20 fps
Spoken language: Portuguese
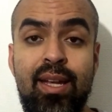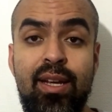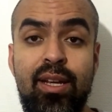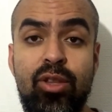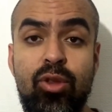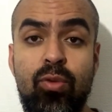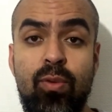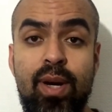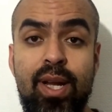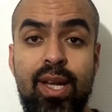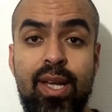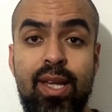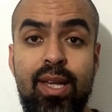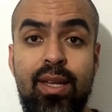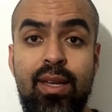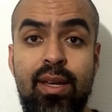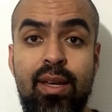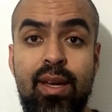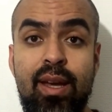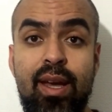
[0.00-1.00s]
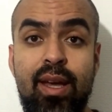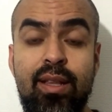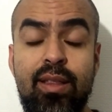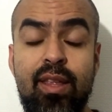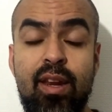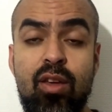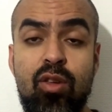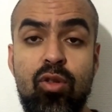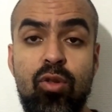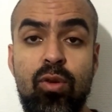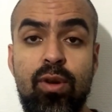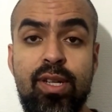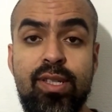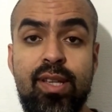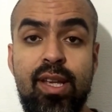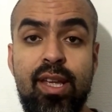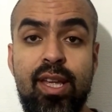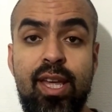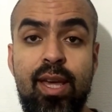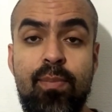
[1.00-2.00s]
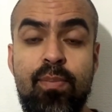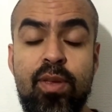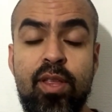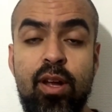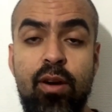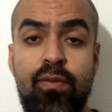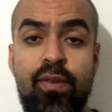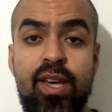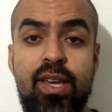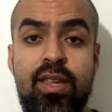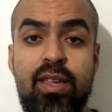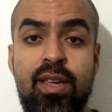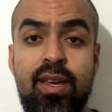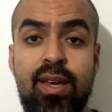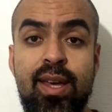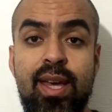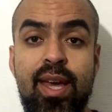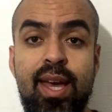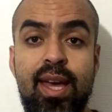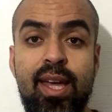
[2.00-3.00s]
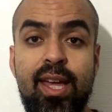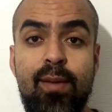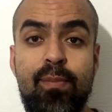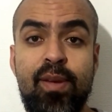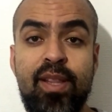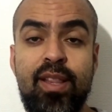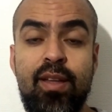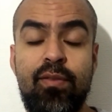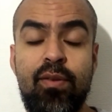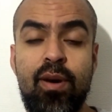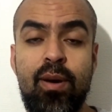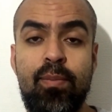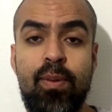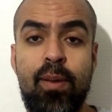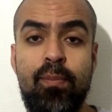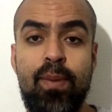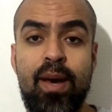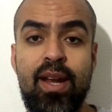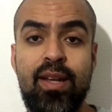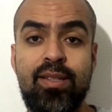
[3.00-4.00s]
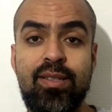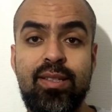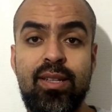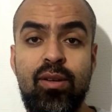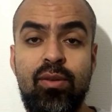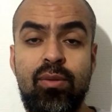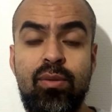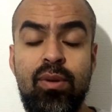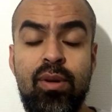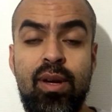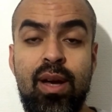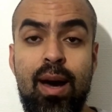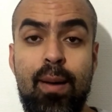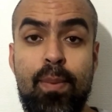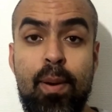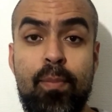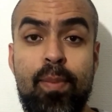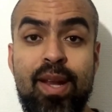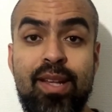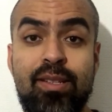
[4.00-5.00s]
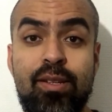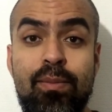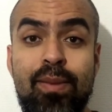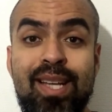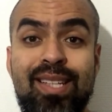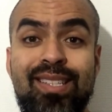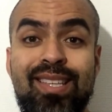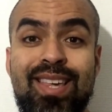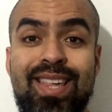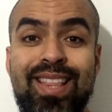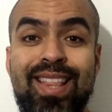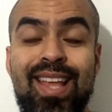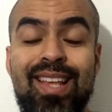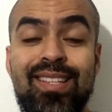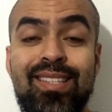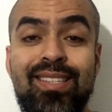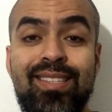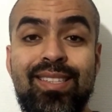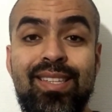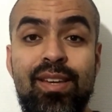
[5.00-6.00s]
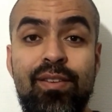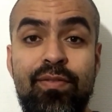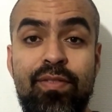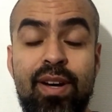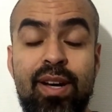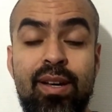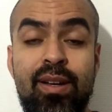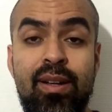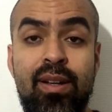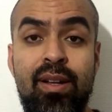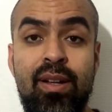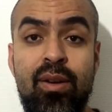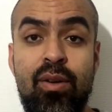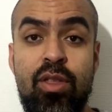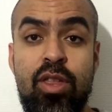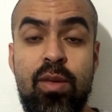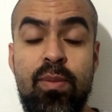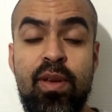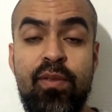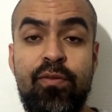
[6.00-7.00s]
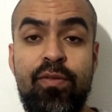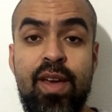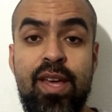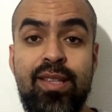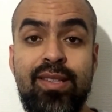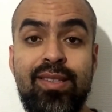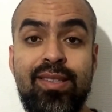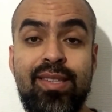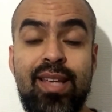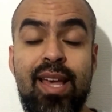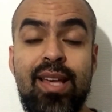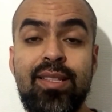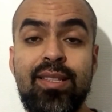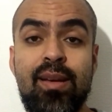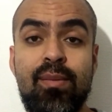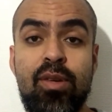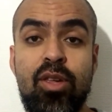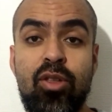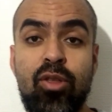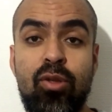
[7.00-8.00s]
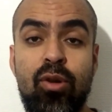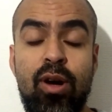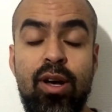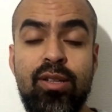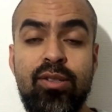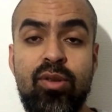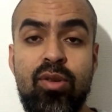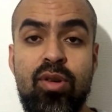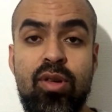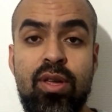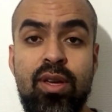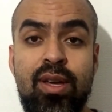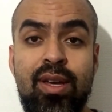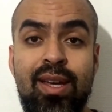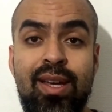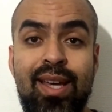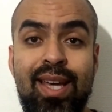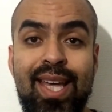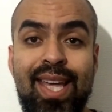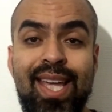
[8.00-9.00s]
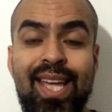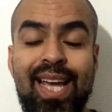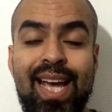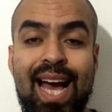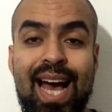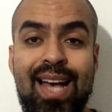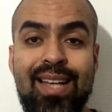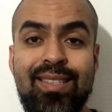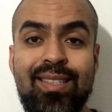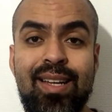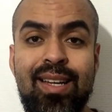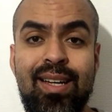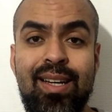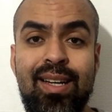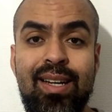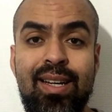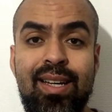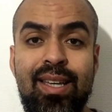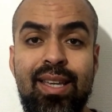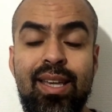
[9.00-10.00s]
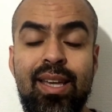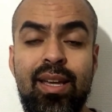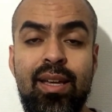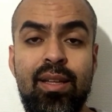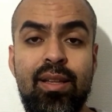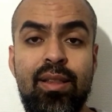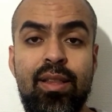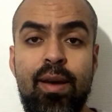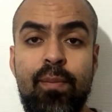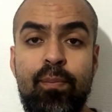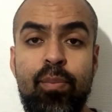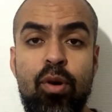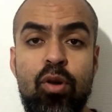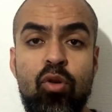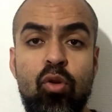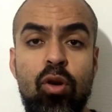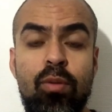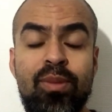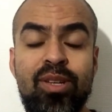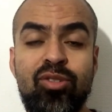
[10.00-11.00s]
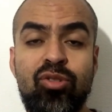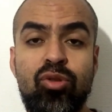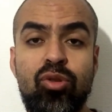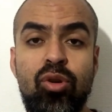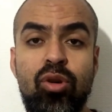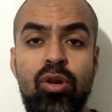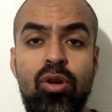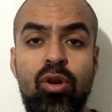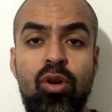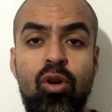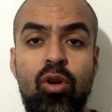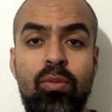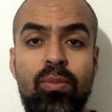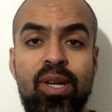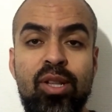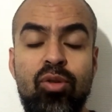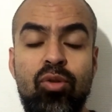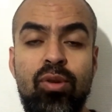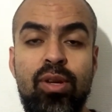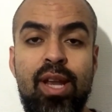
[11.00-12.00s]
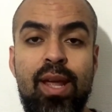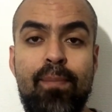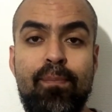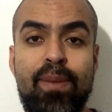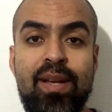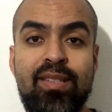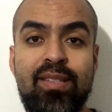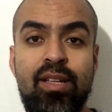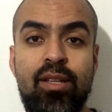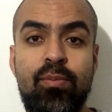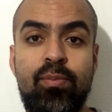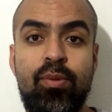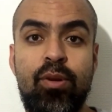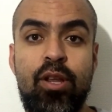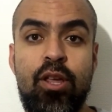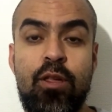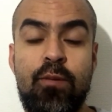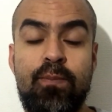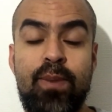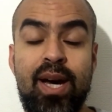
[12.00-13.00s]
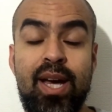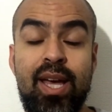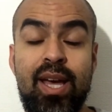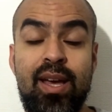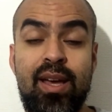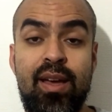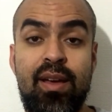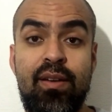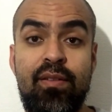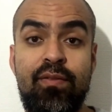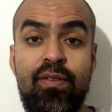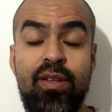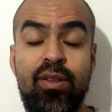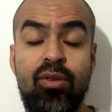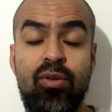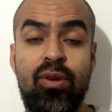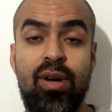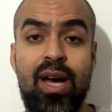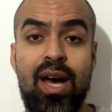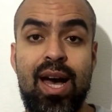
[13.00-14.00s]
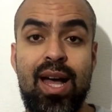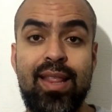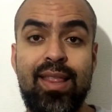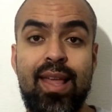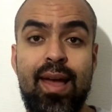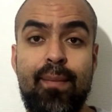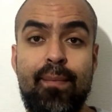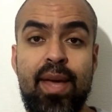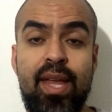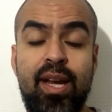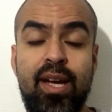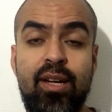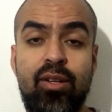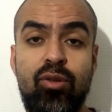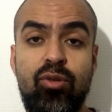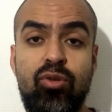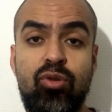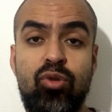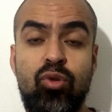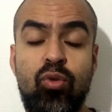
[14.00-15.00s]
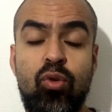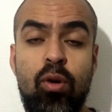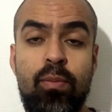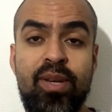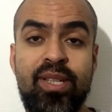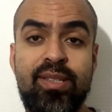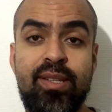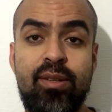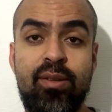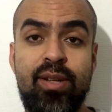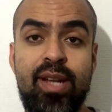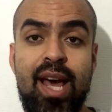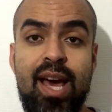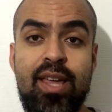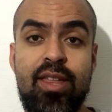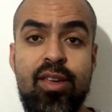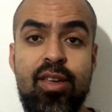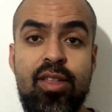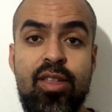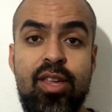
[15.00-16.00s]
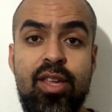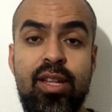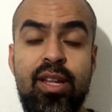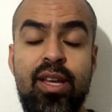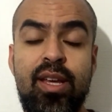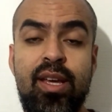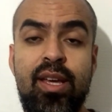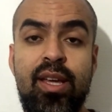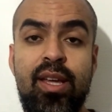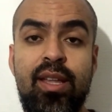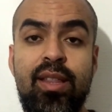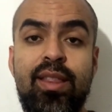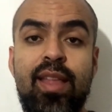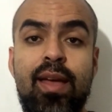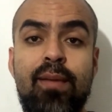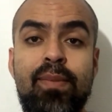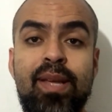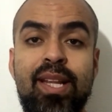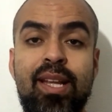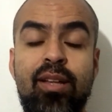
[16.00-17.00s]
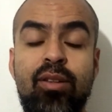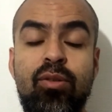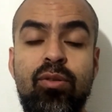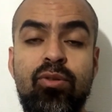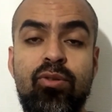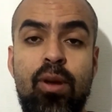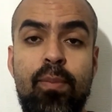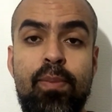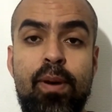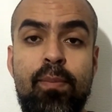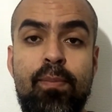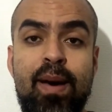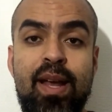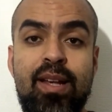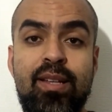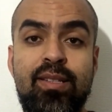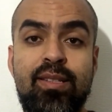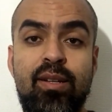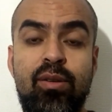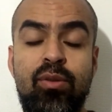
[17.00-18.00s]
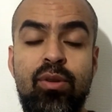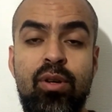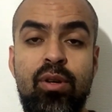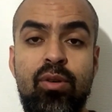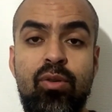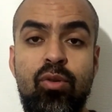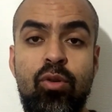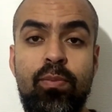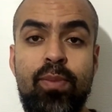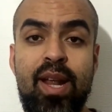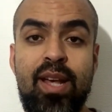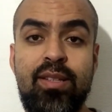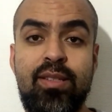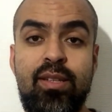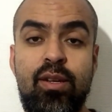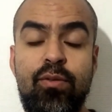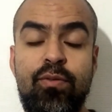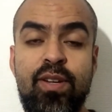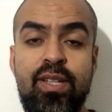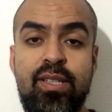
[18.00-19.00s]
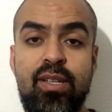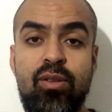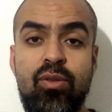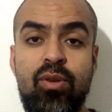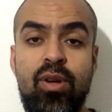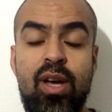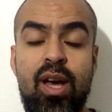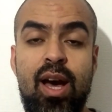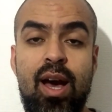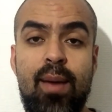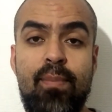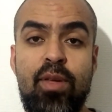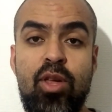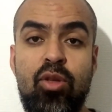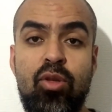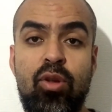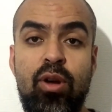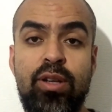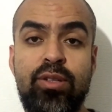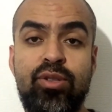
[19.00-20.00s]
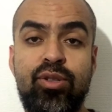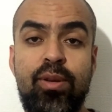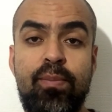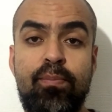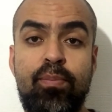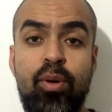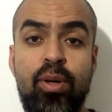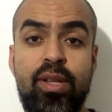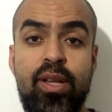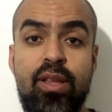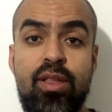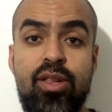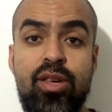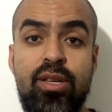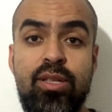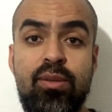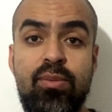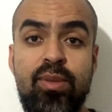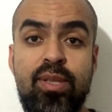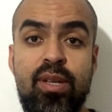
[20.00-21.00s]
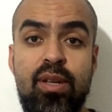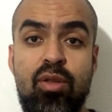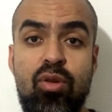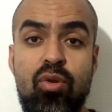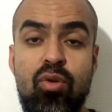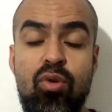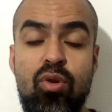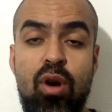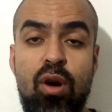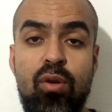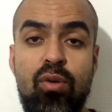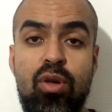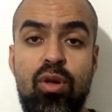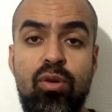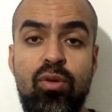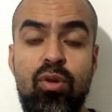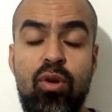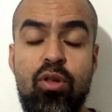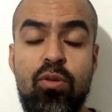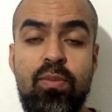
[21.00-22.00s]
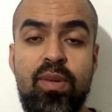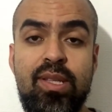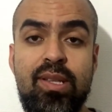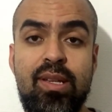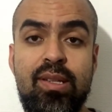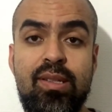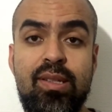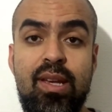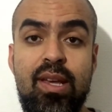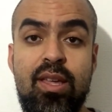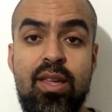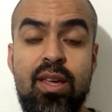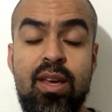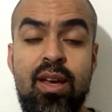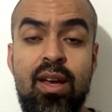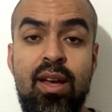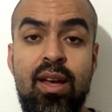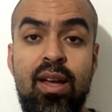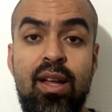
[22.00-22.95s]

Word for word: Lituânia que entre as 12 equipes, talvez é a equipe que teve uma preparação, a preparação mais extensiva. O time fez seis amistosos em casa e depois começou uma turnê passando por Espanha, vindo até a América do Sul, começando na Argentina e terminando sua preparação no Brasil, fazendo amistosos importantíssimos antes dos Jogos Rio 2016.